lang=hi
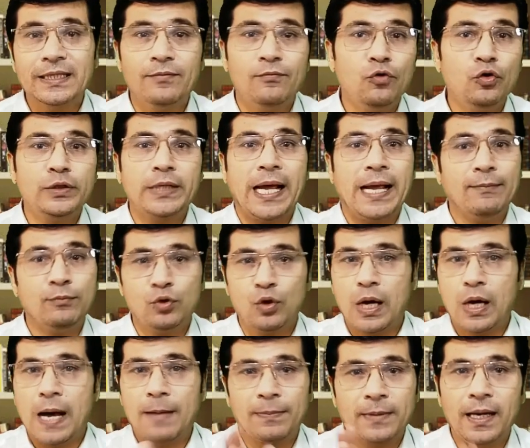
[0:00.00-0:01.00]
वो टाइम तो
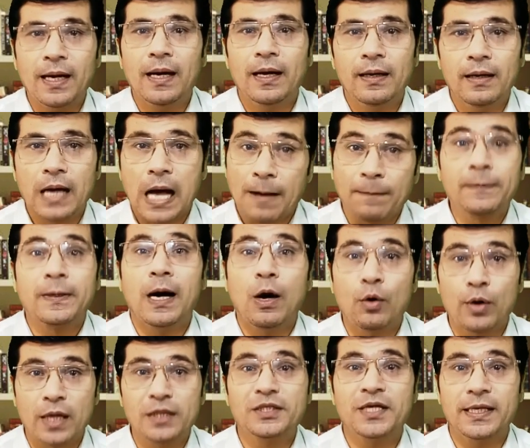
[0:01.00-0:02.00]
आपका आपका
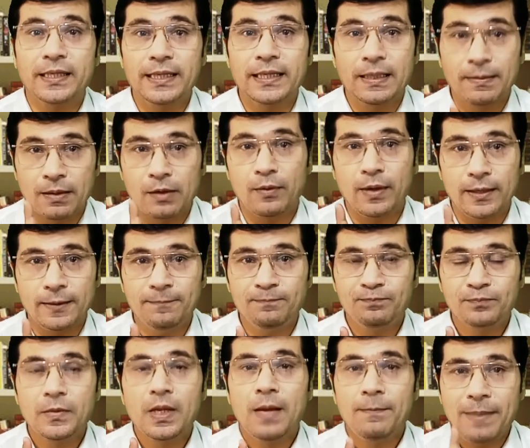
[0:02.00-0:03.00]
होना चाहिए नंबर वन
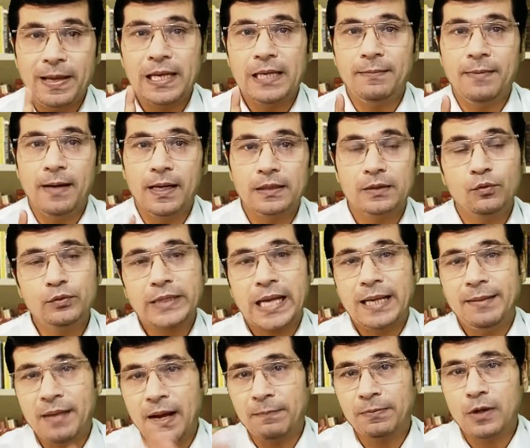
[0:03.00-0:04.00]
पहली बात वो
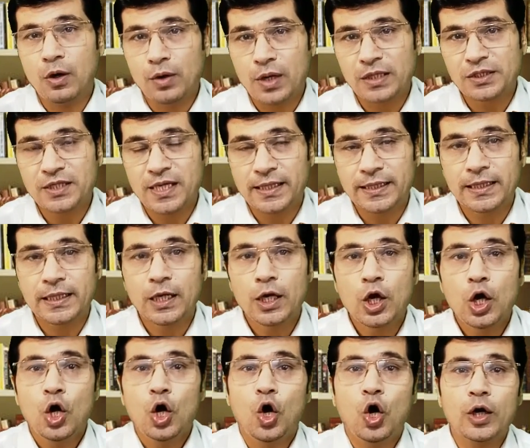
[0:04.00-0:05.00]
टाइम आपका होना चाहिए
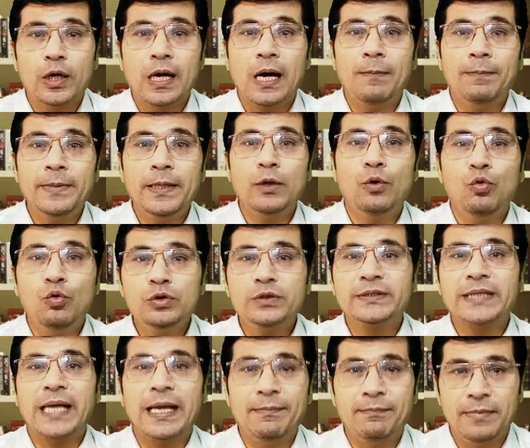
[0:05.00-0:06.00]
और अपने उस
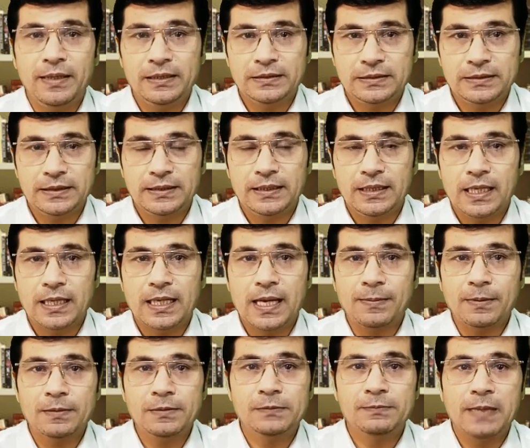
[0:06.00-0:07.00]
टाइम में से अगर
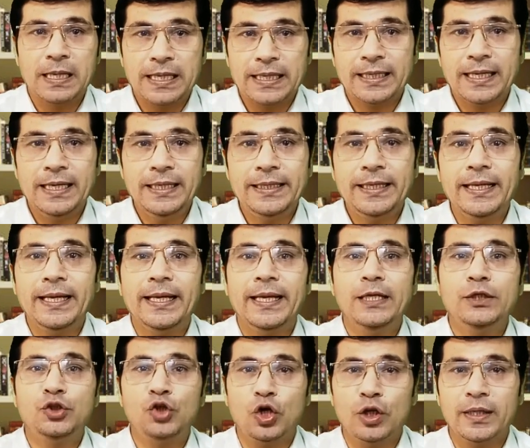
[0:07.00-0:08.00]
आपके पास बारह घंटे
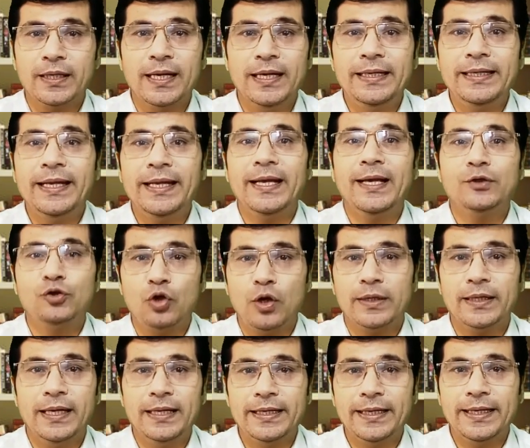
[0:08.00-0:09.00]
हैं चौदह घंटे हैं या
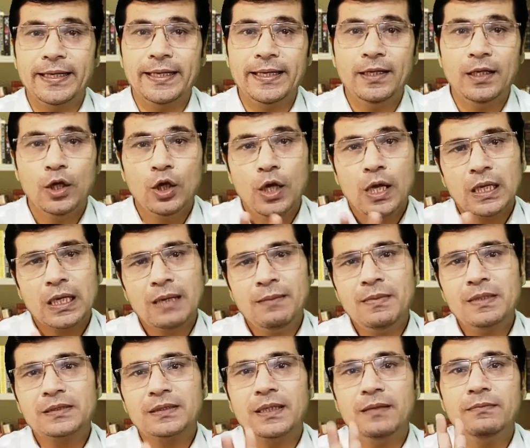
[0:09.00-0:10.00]
सोलह घंटे हैं
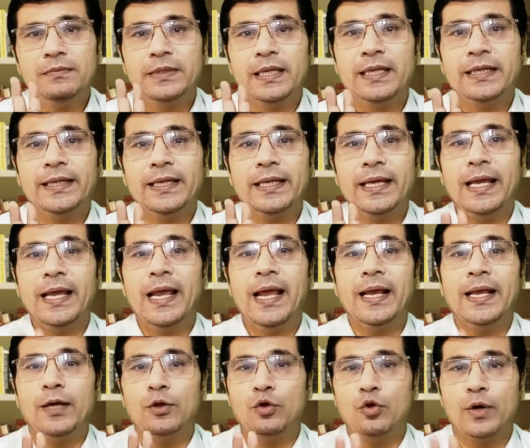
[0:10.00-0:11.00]
कम से कम दिन के
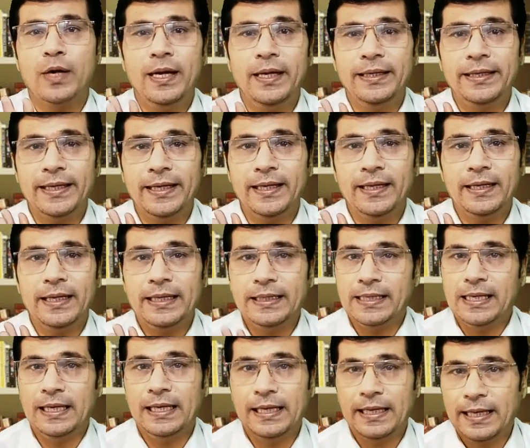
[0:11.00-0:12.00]
एक या दो घंटे
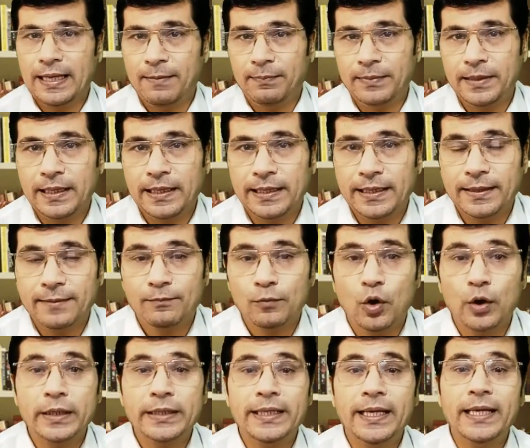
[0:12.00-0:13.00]
निकाल लें अपने लिए
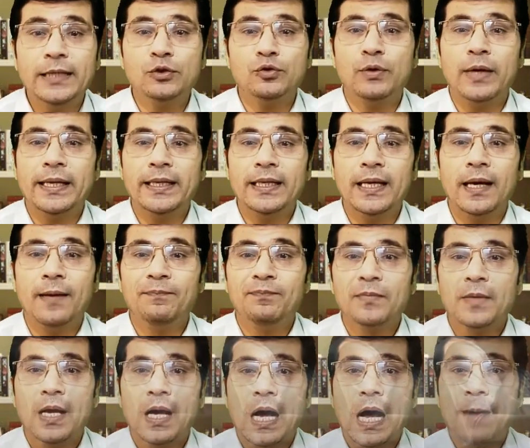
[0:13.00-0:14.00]
और ये जो है ना
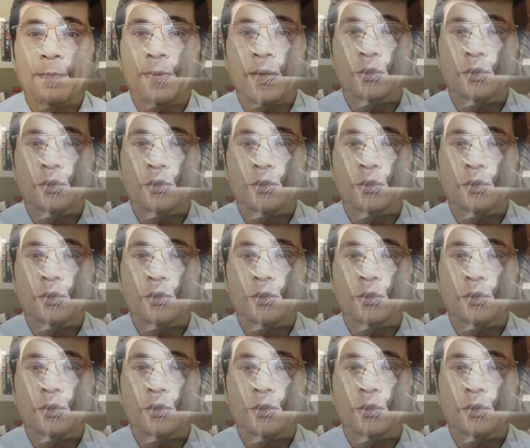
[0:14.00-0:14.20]
आपका